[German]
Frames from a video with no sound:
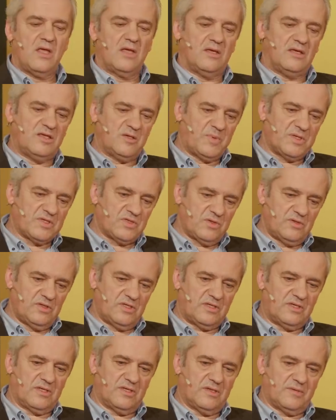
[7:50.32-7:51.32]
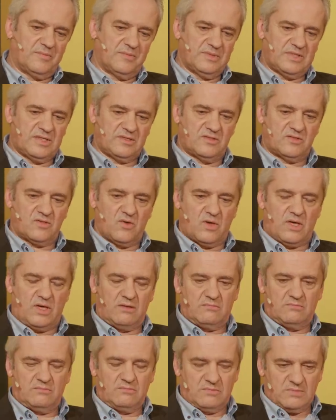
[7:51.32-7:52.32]
Ich persönlich, ähm, das ist auch
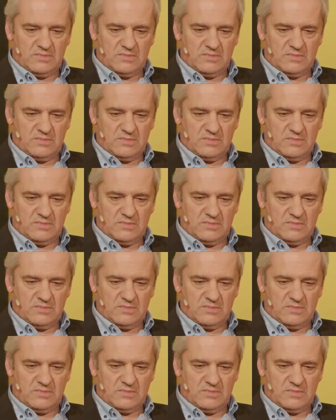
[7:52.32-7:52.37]
ein,